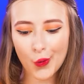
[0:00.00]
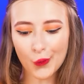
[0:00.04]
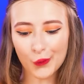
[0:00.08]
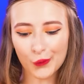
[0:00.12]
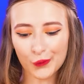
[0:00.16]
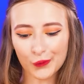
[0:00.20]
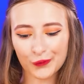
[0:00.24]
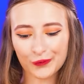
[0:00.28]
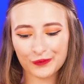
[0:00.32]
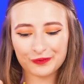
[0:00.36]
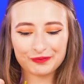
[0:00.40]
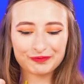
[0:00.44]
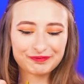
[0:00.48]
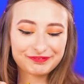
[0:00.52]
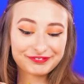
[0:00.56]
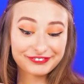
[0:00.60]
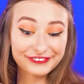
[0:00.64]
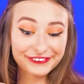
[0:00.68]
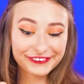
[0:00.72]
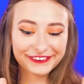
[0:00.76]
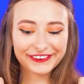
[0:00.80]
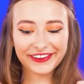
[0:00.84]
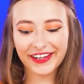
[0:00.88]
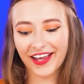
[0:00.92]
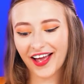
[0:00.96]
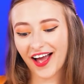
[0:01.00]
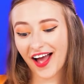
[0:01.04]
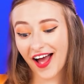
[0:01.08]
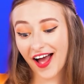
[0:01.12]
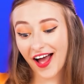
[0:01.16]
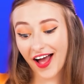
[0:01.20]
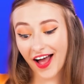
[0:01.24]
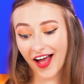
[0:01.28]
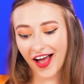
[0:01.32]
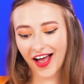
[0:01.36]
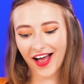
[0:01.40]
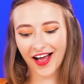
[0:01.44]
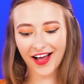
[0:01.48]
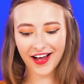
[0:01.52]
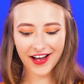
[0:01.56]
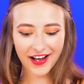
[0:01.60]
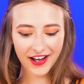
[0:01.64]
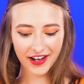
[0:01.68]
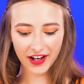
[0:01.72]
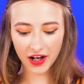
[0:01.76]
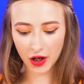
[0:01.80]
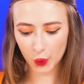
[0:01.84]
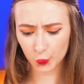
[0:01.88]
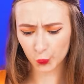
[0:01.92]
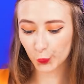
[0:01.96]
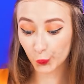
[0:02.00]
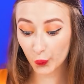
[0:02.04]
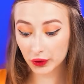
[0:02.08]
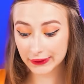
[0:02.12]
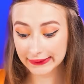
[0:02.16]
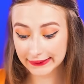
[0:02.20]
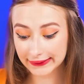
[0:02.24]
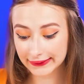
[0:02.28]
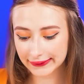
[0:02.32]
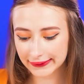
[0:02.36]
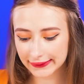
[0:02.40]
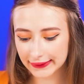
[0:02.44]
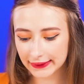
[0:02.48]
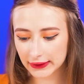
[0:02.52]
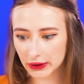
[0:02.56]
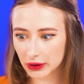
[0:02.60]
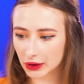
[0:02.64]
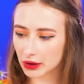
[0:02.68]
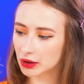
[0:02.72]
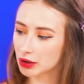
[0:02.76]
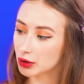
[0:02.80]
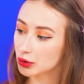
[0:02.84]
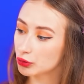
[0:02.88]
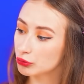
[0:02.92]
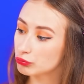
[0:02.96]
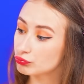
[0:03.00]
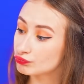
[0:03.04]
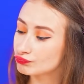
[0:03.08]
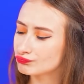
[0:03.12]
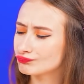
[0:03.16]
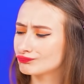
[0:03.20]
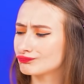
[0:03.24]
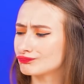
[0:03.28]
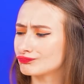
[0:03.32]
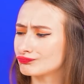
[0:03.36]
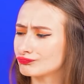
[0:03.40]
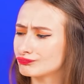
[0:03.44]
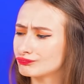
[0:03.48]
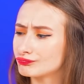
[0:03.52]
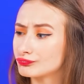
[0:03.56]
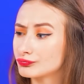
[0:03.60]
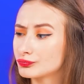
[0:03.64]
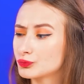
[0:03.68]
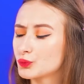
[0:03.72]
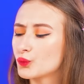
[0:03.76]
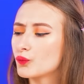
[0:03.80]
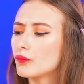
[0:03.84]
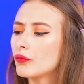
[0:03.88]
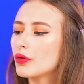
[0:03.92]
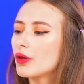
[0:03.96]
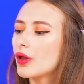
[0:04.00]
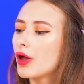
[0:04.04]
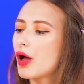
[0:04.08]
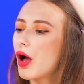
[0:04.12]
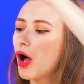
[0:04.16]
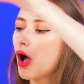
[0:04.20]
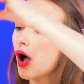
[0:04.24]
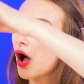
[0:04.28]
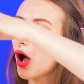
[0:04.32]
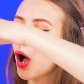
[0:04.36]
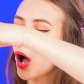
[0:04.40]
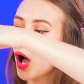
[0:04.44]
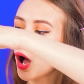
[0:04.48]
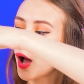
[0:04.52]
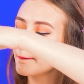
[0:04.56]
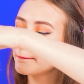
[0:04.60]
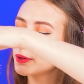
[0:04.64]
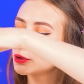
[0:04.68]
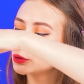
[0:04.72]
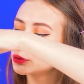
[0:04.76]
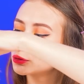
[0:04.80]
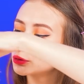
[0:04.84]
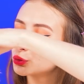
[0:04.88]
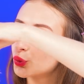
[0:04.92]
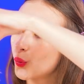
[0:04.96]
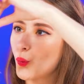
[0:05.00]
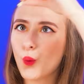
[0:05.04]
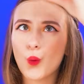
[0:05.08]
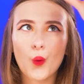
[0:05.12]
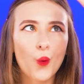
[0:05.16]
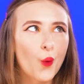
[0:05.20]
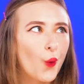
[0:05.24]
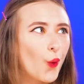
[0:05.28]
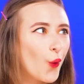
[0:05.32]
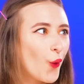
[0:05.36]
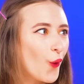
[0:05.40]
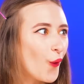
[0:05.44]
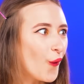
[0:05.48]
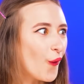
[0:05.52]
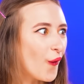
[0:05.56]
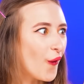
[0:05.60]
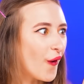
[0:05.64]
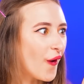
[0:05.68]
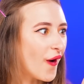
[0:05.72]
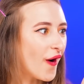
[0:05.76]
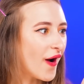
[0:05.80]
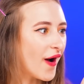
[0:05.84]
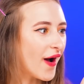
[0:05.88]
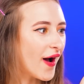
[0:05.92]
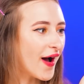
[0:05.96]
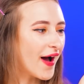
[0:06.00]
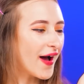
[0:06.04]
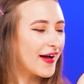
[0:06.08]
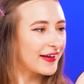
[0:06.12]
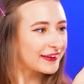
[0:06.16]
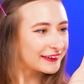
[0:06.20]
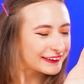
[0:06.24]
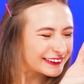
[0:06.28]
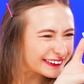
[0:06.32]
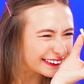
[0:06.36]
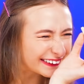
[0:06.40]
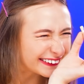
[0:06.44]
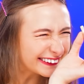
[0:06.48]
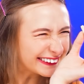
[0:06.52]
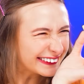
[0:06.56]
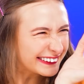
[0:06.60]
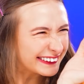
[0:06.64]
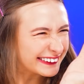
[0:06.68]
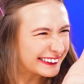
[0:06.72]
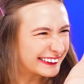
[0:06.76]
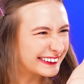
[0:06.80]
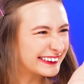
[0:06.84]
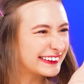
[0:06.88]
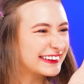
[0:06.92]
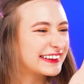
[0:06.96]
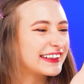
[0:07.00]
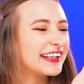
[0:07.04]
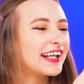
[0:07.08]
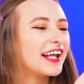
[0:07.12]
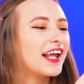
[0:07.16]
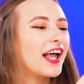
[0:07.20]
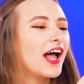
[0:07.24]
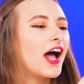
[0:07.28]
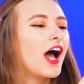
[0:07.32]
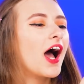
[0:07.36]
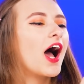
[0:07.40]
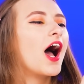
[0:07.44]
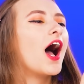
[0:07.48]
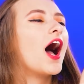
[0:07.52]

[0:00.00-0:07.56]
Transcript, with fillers: memutuskan untuk memotong kaktus untuk dapat bubur. Itu ide yang hebat. Apa kalian pernah mencoba kaktus? Penasaran seperti apa